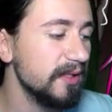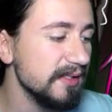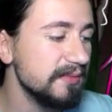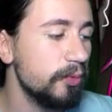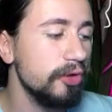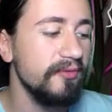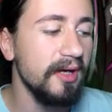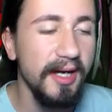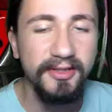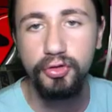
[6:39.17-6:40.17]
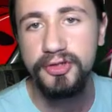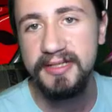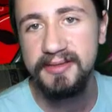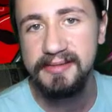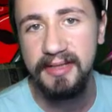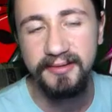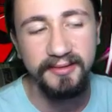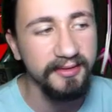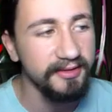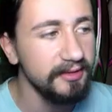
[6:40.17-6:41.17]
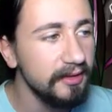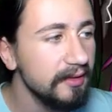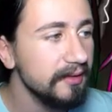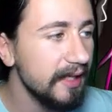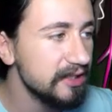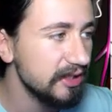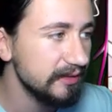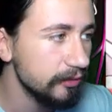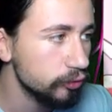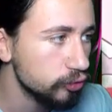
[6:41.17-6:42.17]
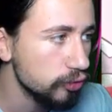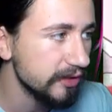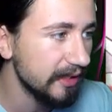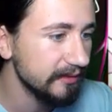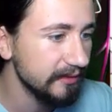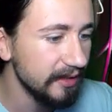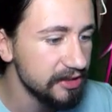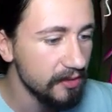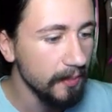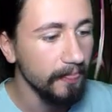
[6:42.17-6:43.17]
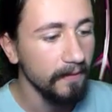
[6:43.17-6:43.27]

Blast Burn ve Hydro Cannon saldırıları gerçekten güçlü saldırılar.